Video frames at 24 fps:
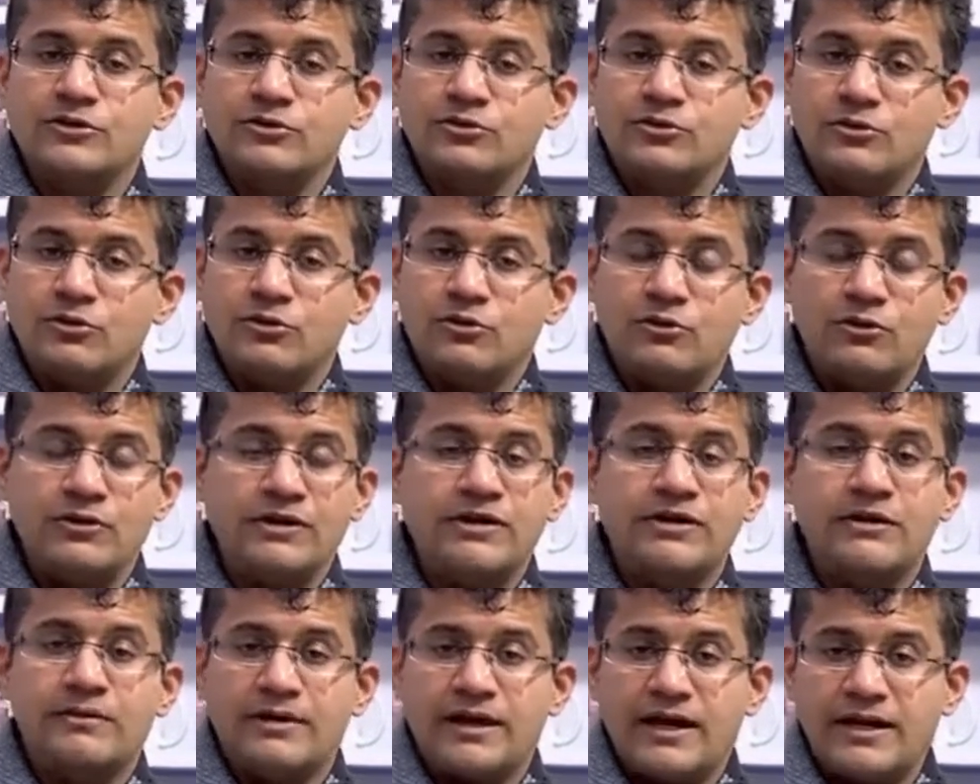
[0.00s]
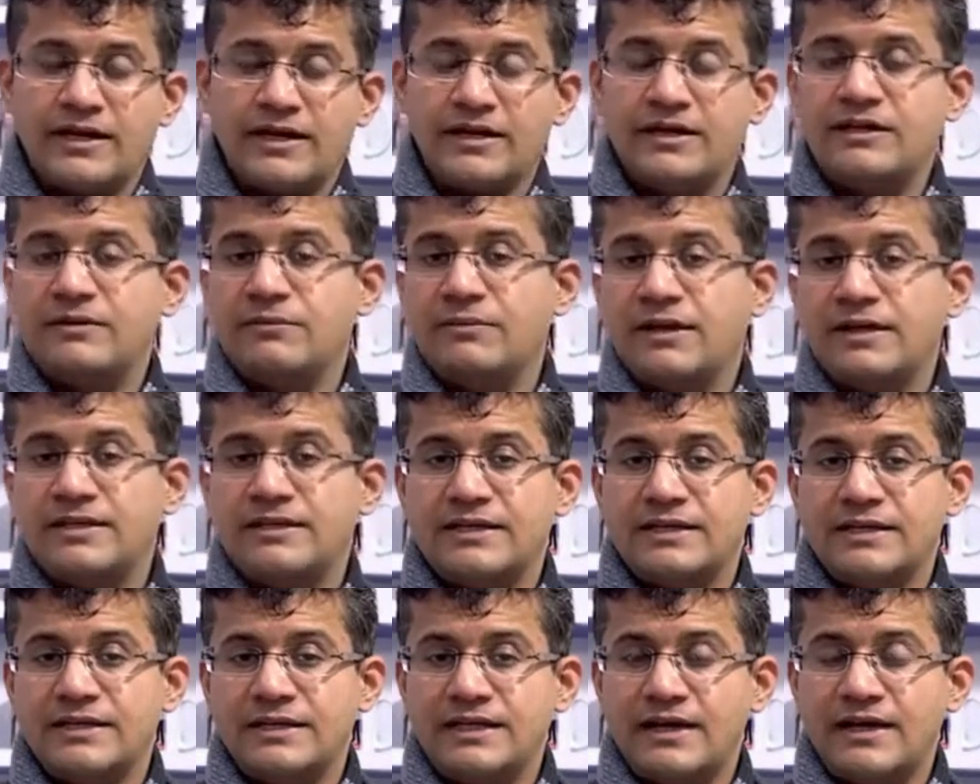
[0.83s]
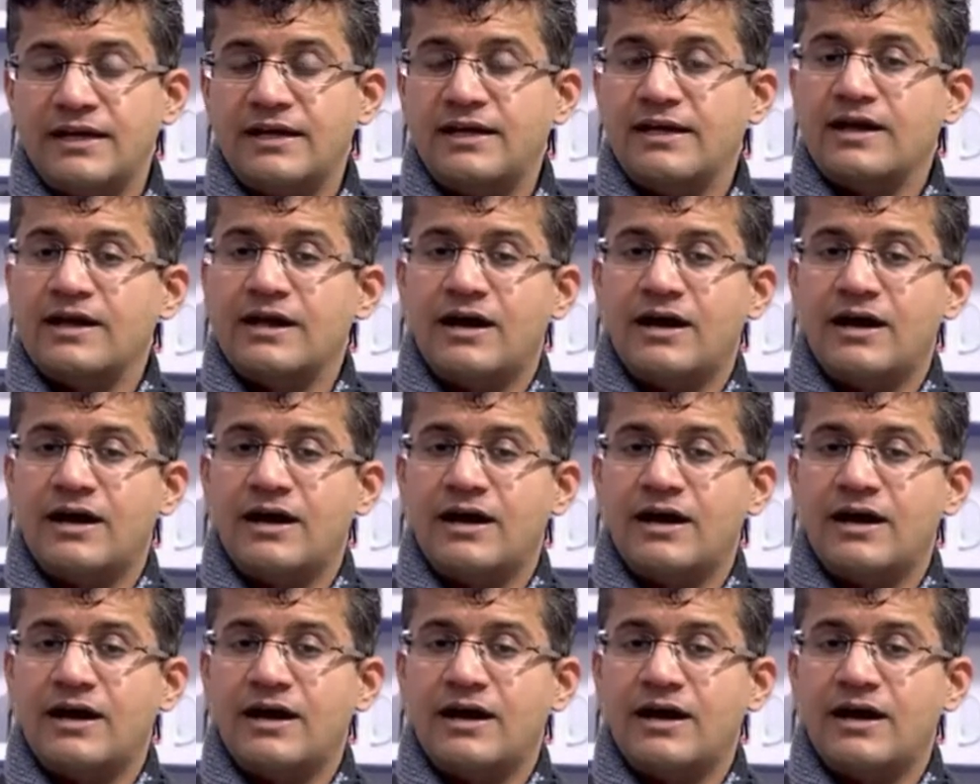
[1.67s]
तो कोई घबराने की बात नहीं है